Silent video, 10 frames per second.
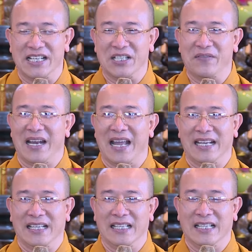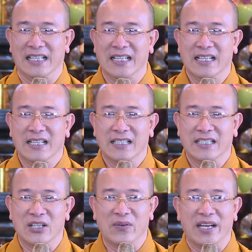thiền sư vạn hạnh đấy
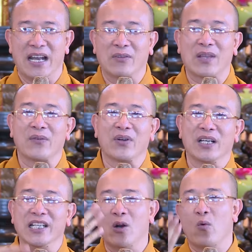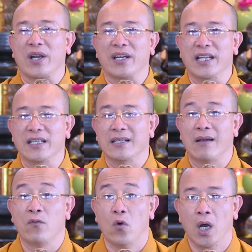sau này đào tạo được lý công uẩn lên
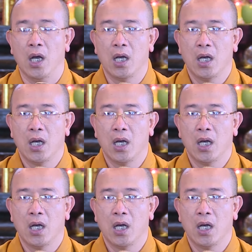làm vua